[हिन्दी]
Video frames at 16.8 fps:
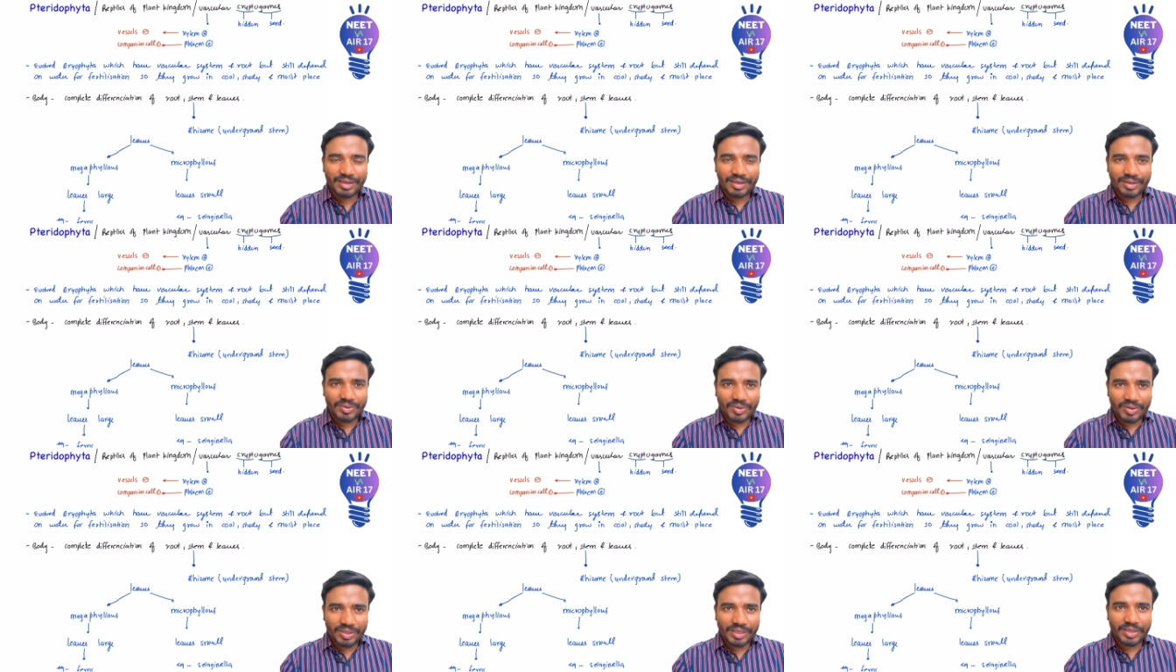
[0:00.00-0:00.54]

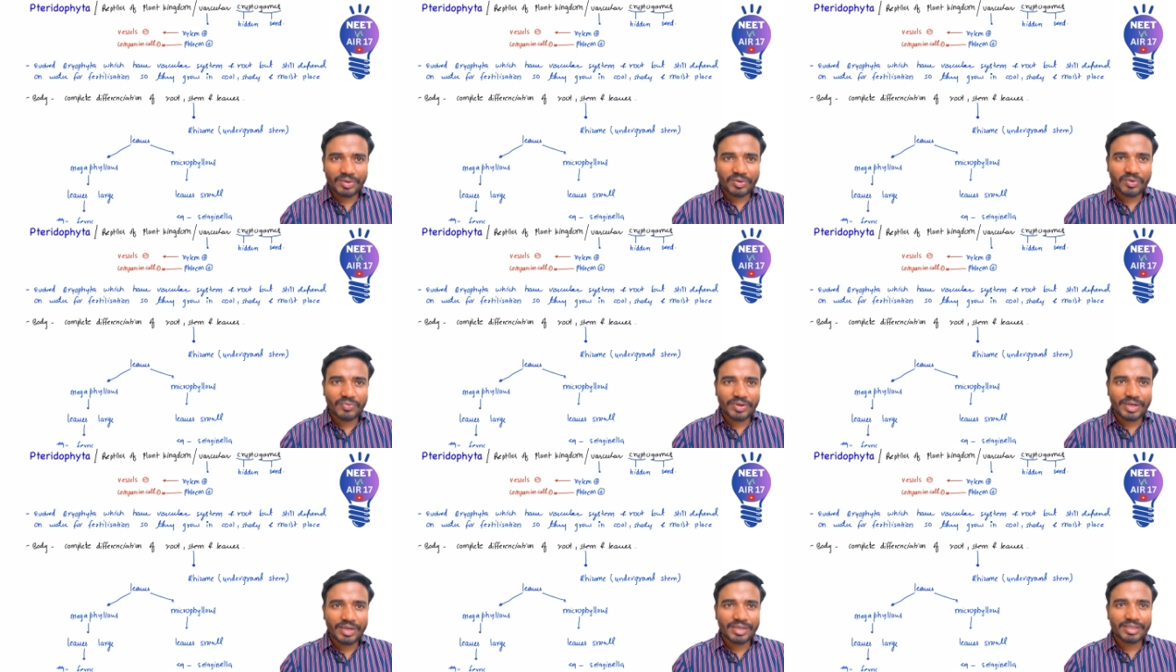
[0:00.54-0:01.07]
कौन
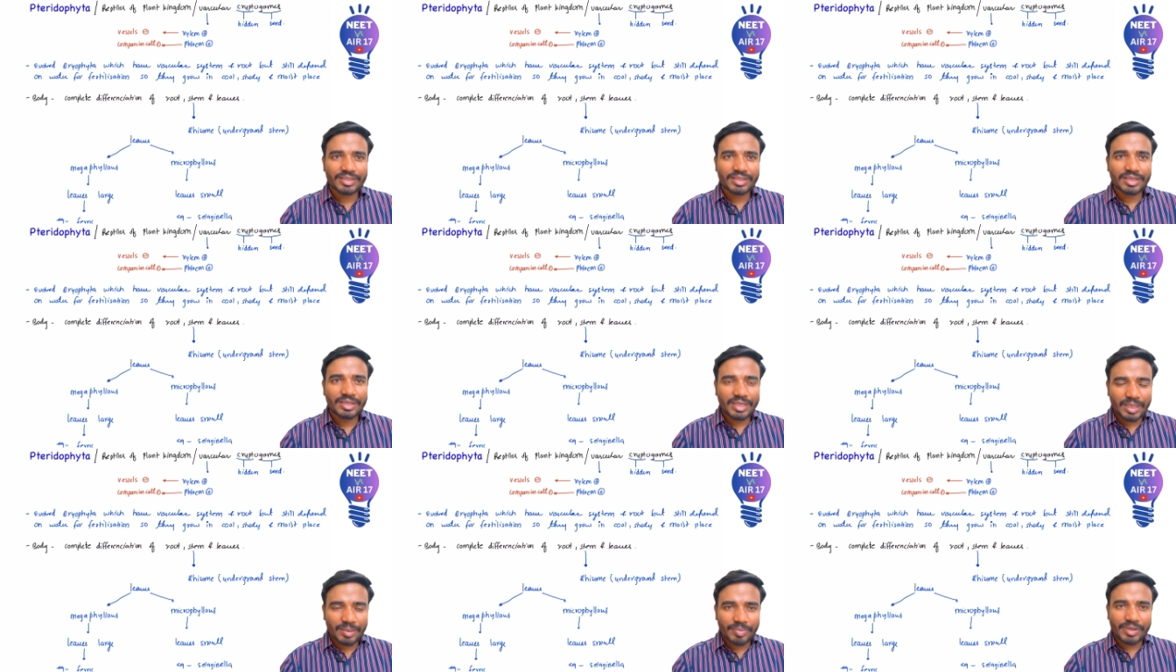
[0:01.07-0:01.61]
टेरिडोफाइट्स
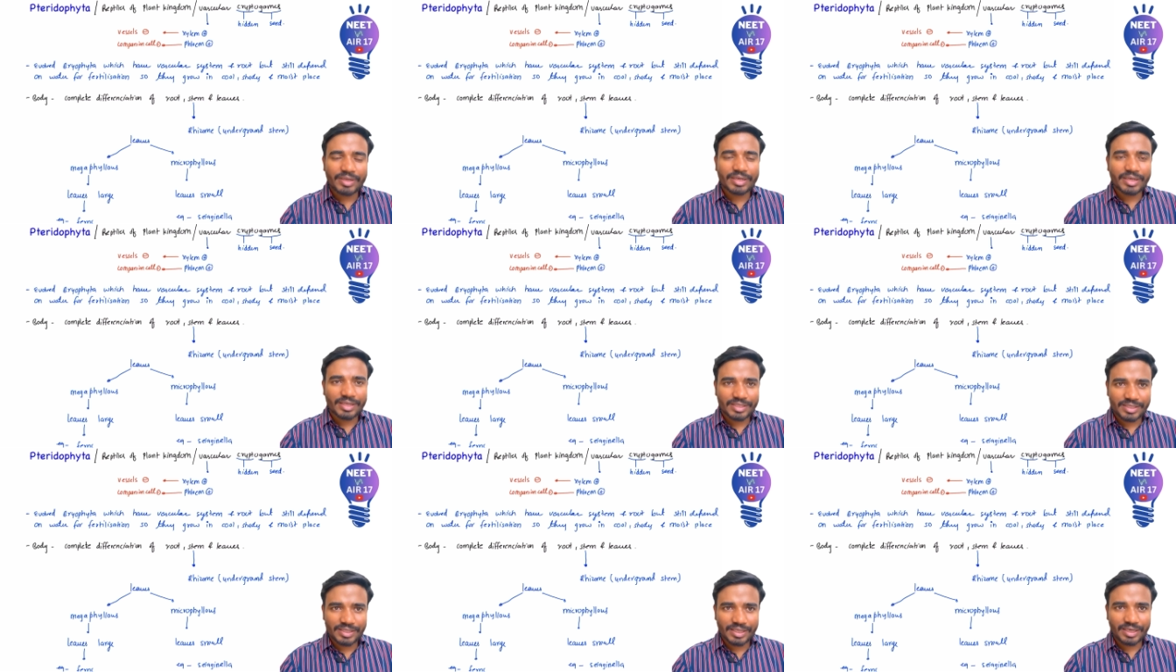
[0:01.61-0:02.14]
ये भी
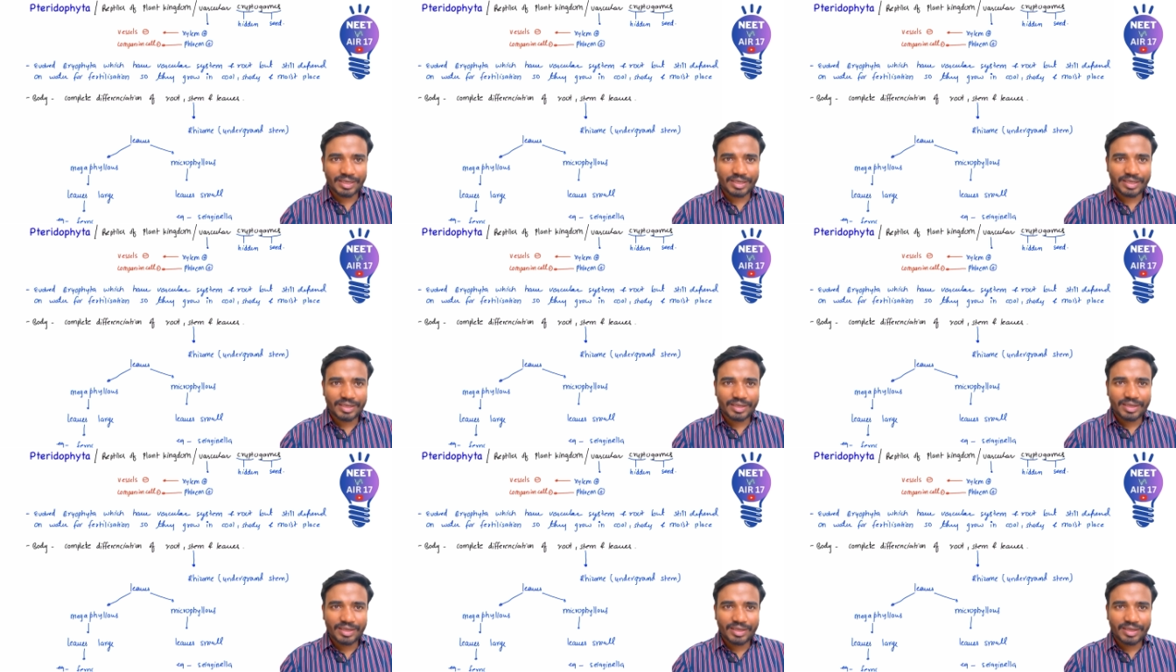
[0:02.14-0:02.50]
टेरिसियल है